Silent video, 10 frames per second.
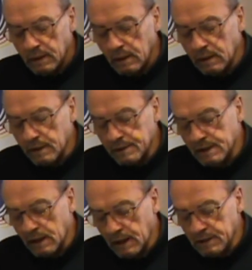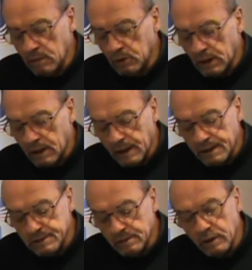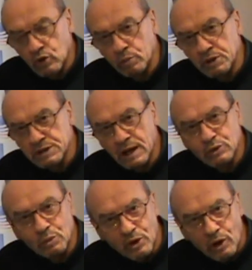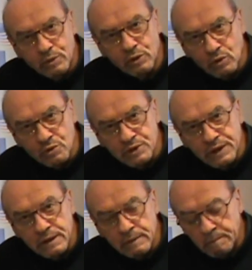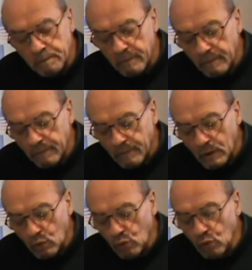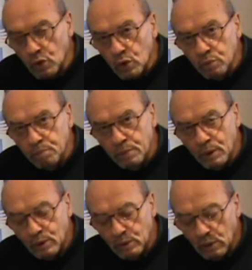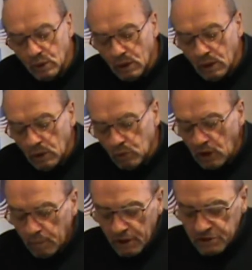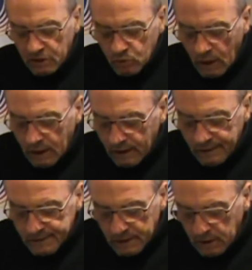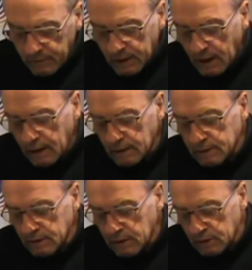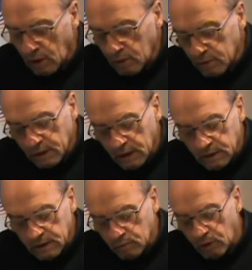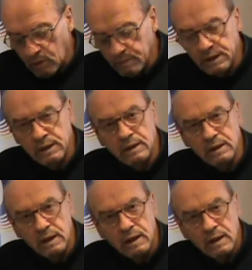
Il cristianesimo del resto è cominciato proprio così. Un gruppo, una percentuale insignificante di donne e di uomini